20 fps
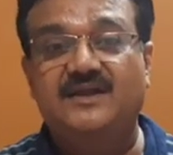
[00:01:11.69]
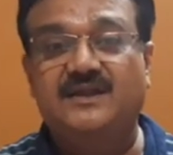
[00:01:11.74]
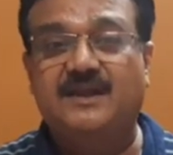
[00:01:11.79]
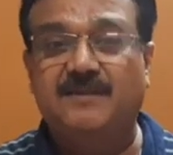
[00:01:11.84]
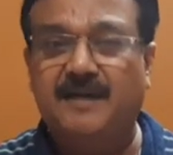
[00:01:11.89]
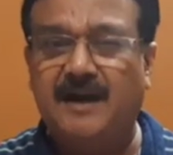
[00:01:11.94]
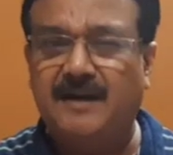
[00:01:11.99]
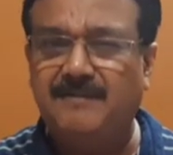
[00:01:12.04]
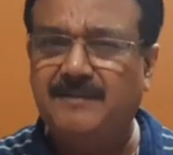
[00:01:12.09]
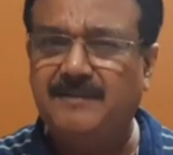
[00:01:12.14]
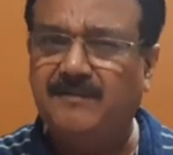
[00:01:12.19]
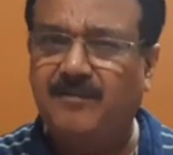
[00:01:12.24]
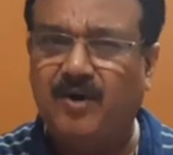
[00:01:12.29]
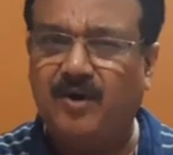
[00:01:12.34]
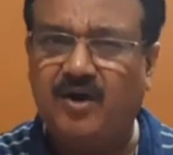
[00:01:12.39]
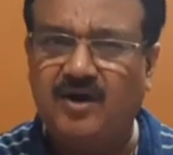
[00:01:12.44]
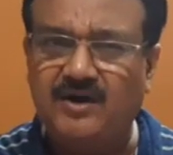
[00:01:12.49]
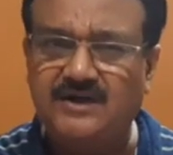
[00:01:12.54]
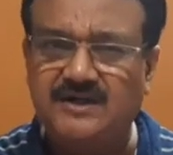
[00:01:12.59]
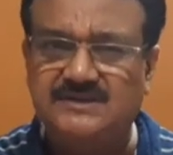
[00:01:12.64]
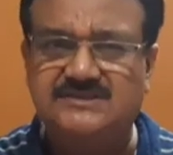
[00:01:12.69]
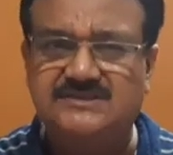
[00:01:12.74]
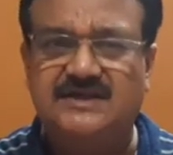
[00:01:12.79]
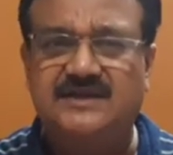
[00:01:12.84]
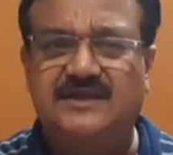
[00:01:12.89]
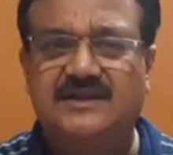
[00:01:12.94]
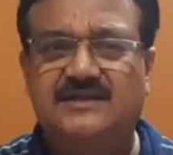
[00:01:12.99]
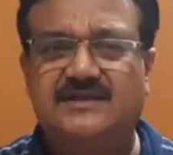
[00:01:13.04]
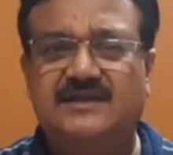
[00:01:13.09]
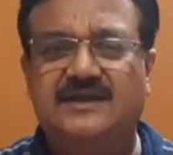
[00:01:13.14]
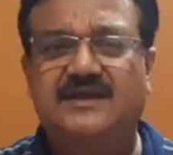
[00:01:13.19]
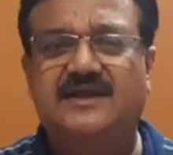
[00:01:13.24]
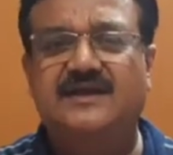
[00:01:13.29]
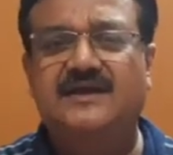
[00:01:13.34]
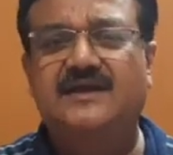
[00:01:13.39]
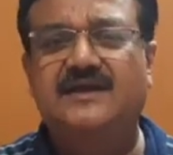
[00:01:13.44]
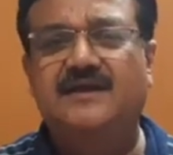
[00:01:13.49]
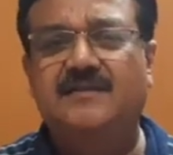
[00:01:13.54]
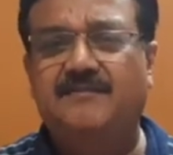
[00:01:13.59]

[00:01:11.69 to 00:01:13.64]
दबाव में बहुत अच्छा खेलते हैं